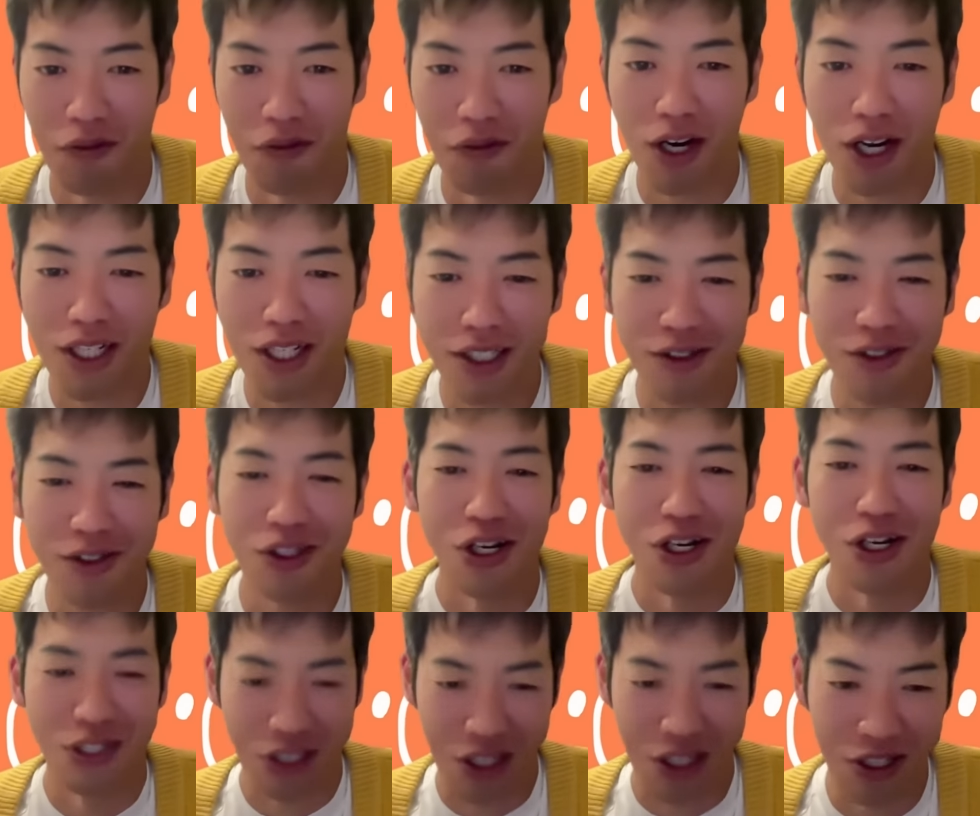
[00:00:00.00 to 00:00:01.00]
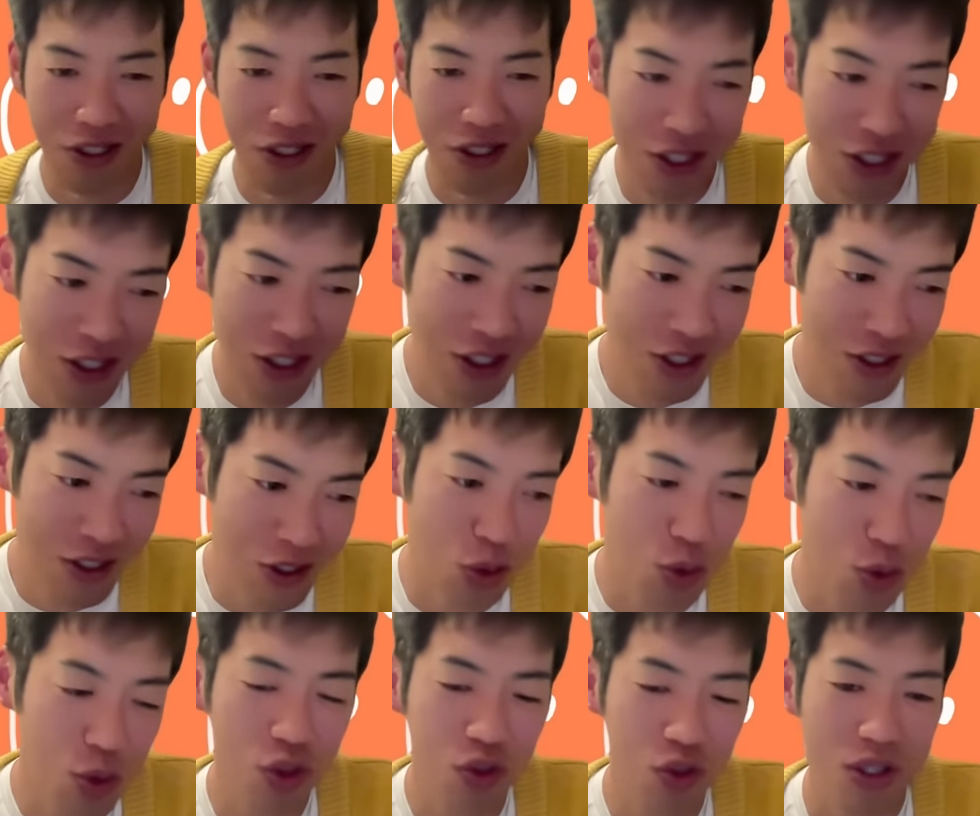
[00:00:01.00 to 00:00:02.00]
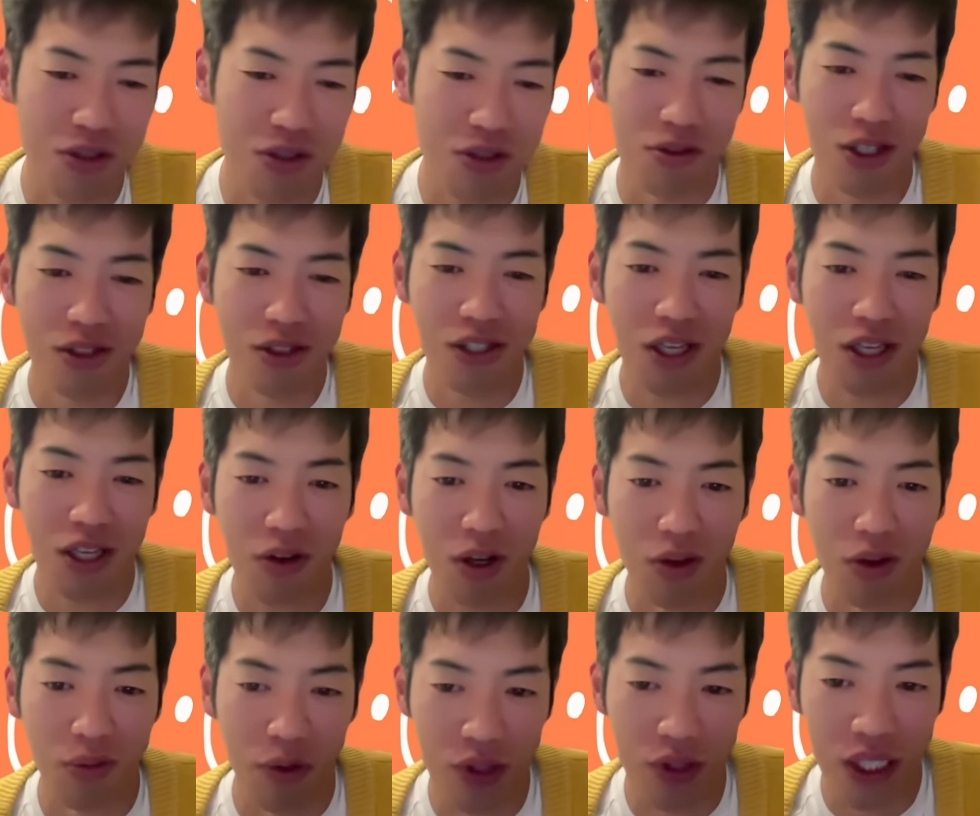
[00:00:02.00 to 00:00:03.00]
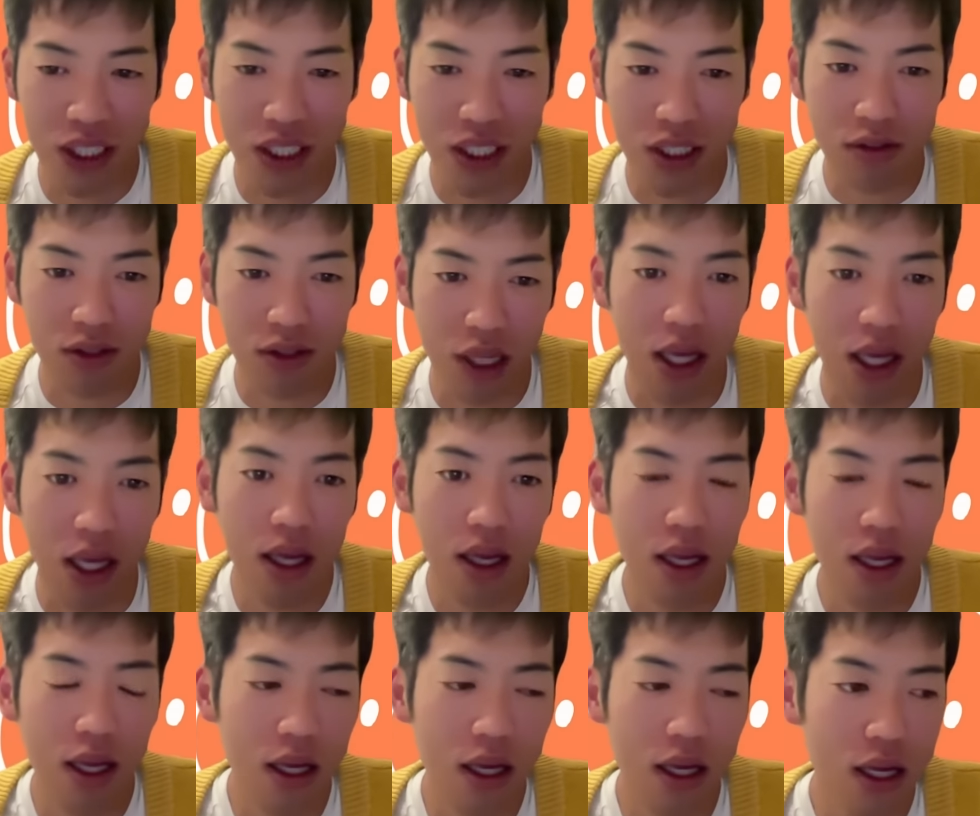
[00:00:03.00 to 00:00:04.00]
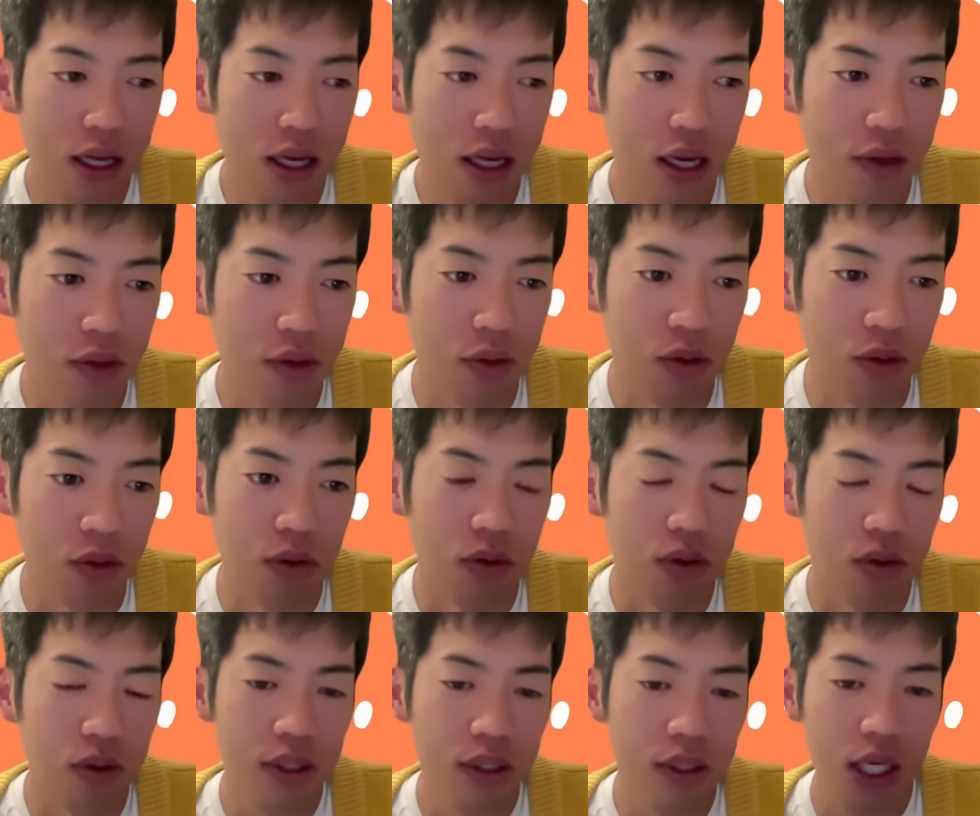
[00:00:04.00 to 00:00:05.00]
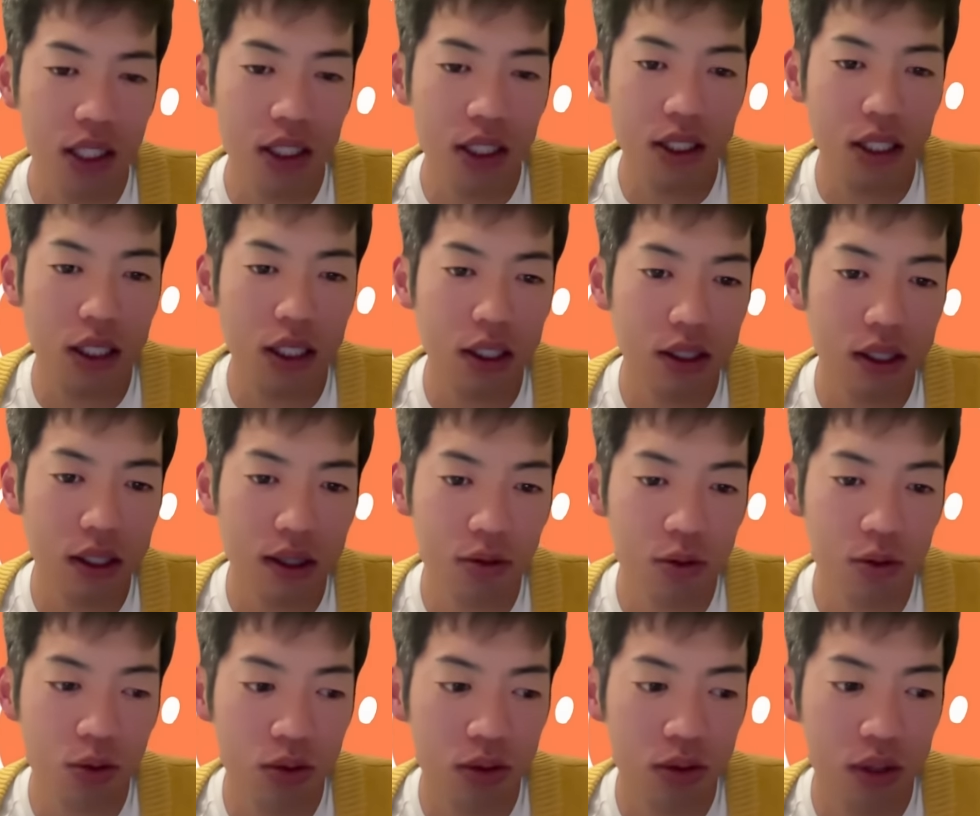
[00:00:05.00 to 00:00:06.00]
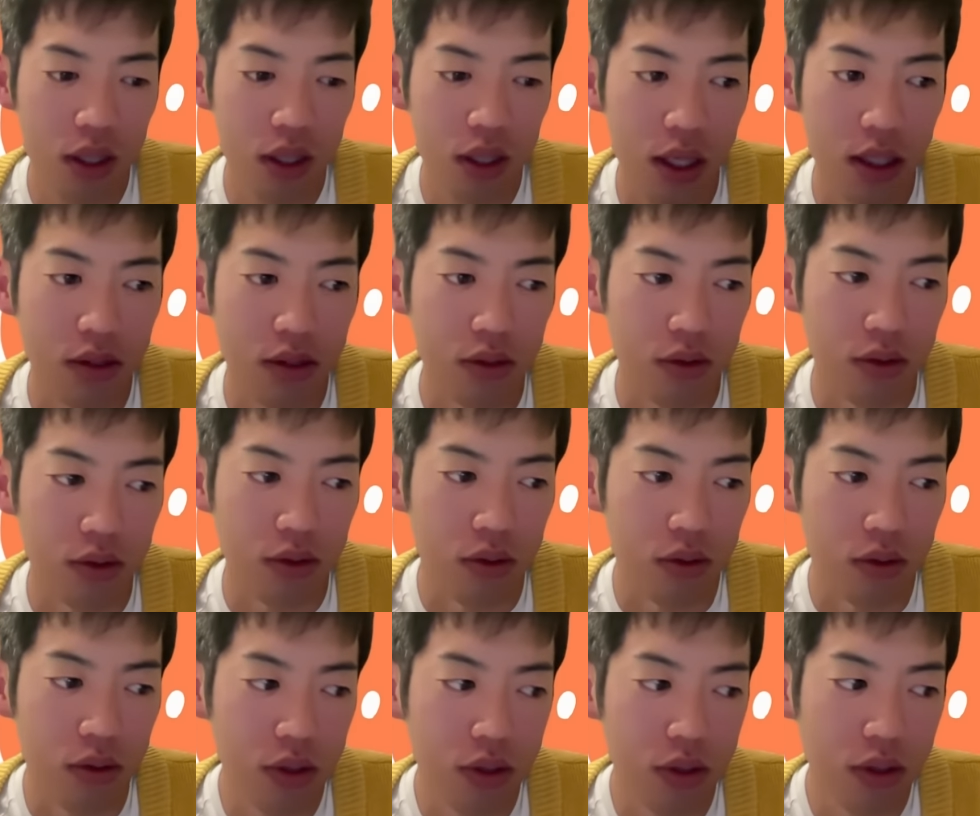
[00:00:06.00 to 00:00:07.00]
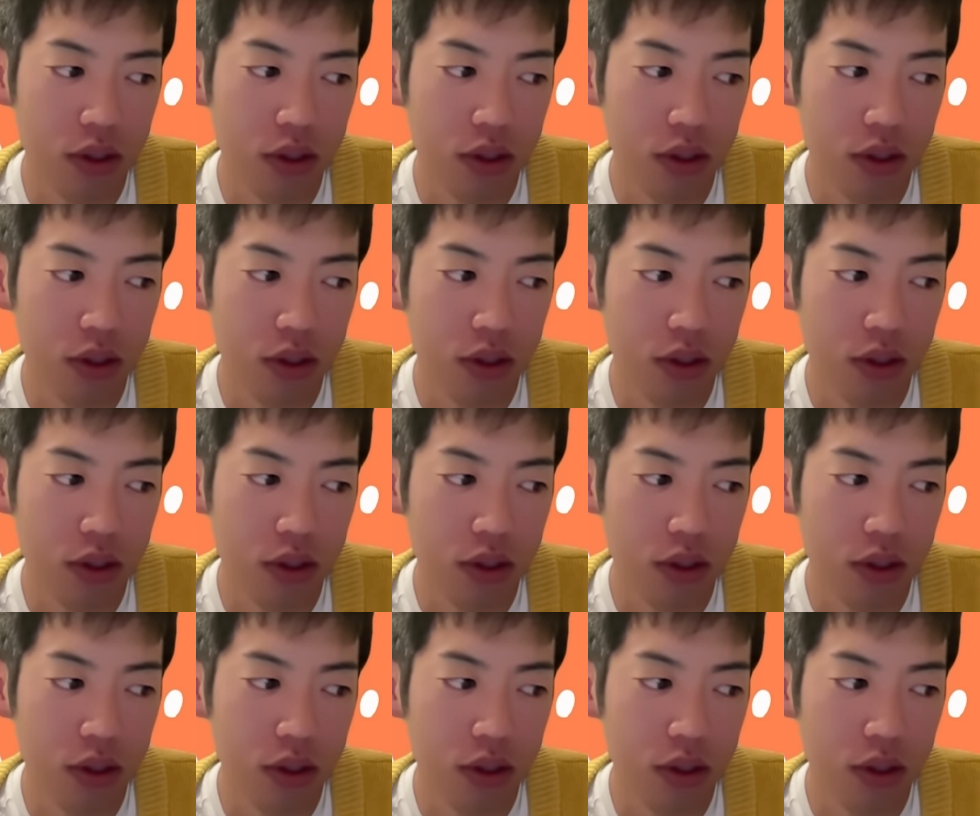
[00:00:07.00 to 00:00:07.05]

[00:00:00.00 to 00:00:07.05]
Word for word: わかりやすいじゃないですか。その贈収賄の裏付けとかの問題じゃなくて、あの、政治資金規正法ってね、その、